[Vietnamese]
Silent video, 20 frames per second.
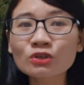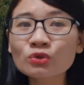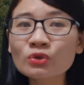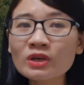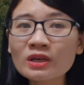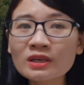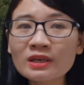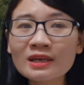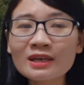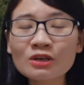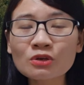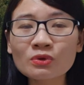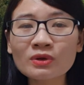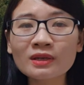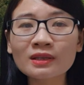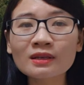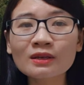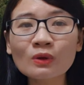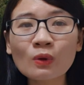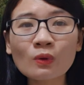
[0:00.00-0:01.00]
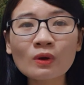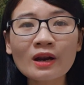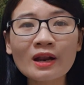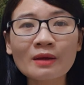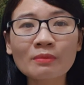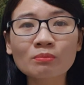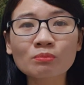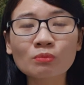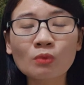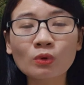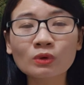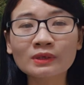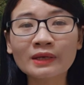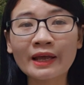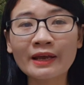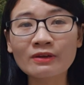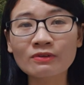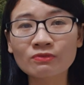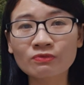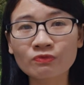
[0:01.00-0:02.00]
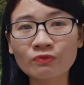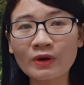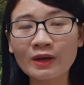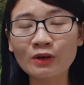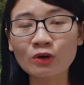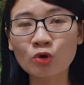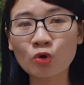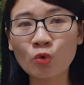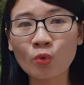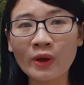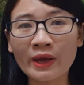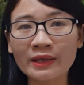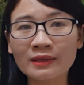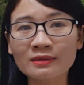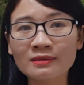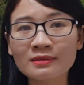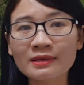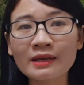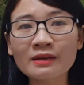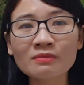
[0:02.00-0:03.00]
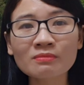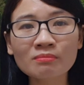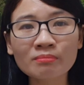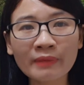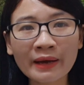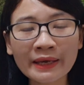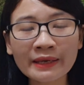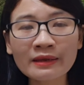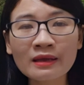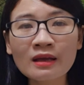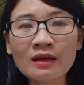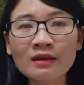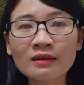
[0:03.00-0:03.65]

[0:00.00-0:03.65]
Tuy nhiên retinol là một thành phần hoạt chất mạnh